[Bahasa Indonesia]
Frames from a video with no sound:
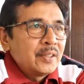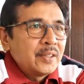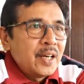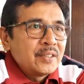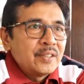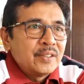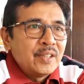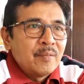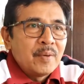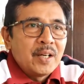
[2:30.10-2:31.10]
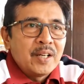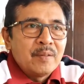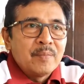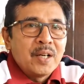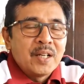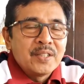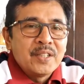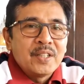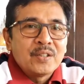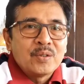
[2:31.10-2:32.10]
Hatta setiap maghrib
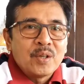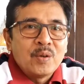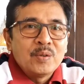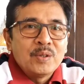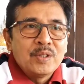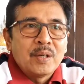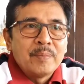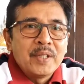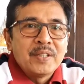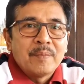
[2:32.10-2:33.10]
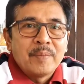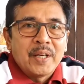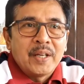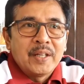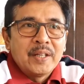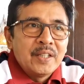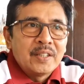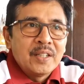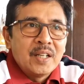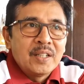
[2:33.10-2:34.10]
mengaji ke surau Jamil Jambe
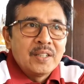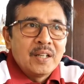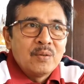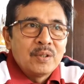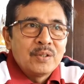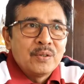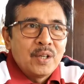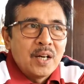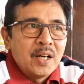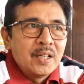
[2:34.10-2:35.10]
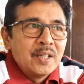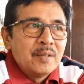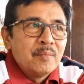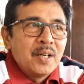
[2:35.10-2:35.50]
dia tinggal di Awa Tujungkang